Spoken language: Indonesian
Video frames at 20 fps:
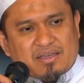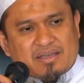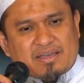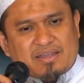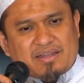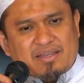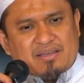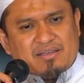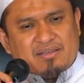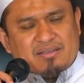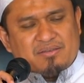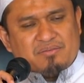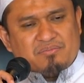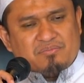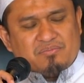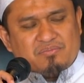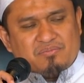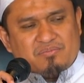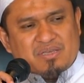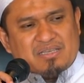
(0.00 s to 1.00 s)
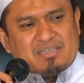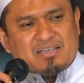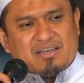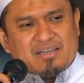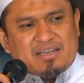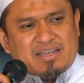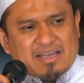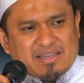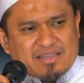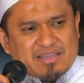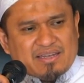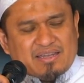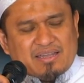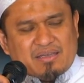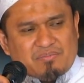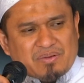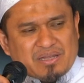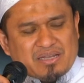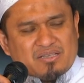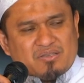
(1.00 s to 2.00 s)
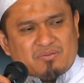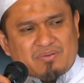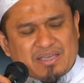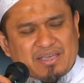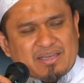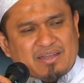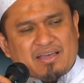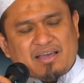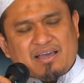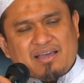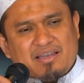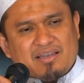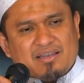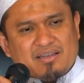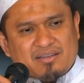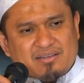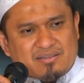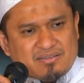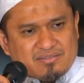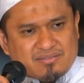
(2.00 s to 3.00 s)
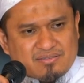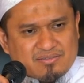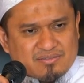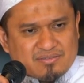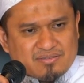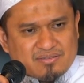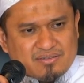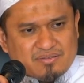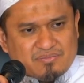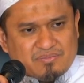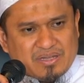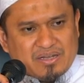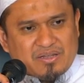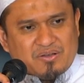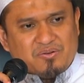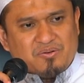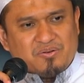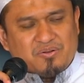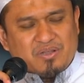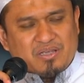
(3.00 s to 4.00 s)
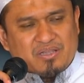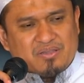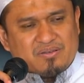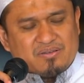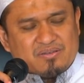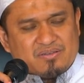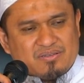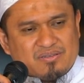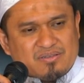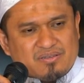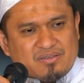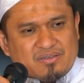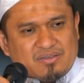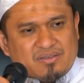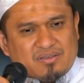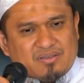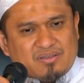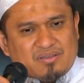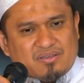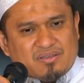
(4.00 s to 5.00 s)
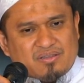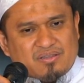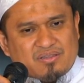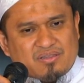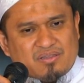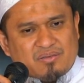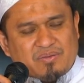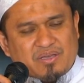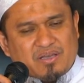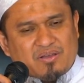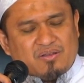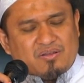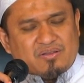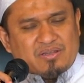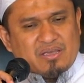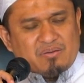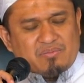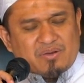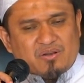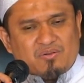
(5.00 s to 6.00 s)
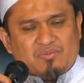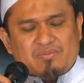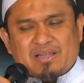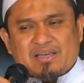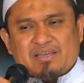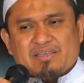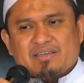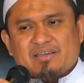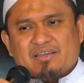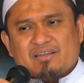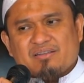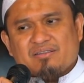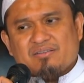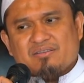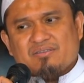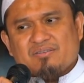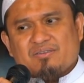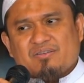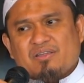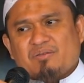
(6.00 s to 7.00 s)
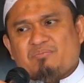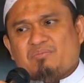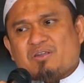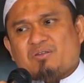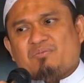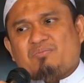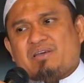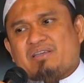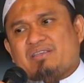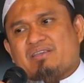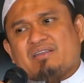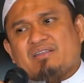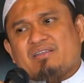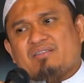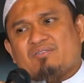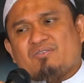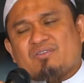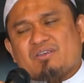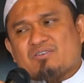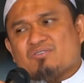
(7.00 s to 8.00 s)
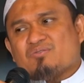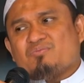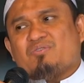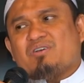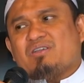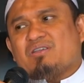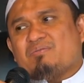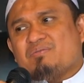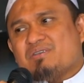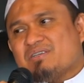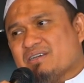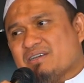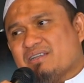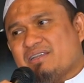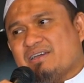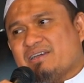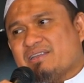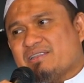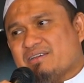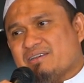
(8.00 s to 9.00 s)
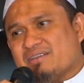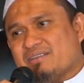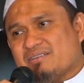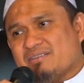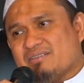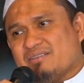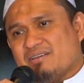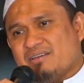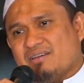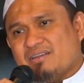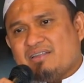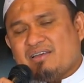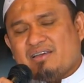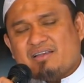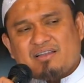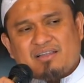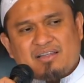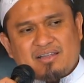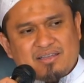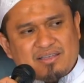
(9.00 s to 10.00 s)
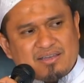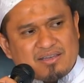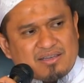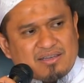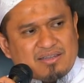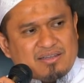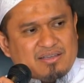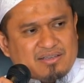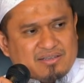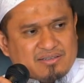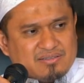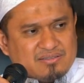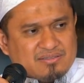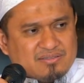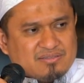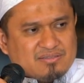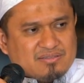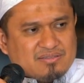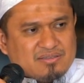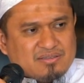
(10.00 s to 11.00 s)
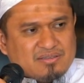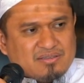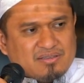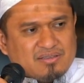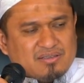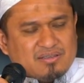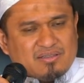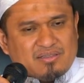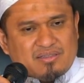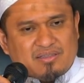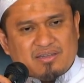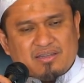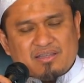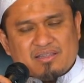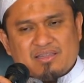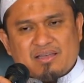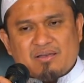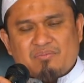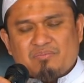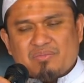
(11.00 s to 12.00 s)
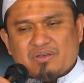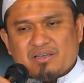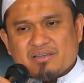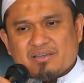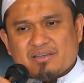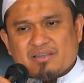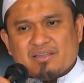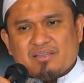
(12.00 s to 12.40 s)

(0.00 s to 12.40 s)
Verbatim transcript: Ya kadang bisa kelihatan ya pada sebagian hal pada guru itu. Tapi kalau dia baru belajar, orang yang baru belajar itu tidak semuanya bisa kelihatan. Ada hal-hal yang kadang tidak tampak.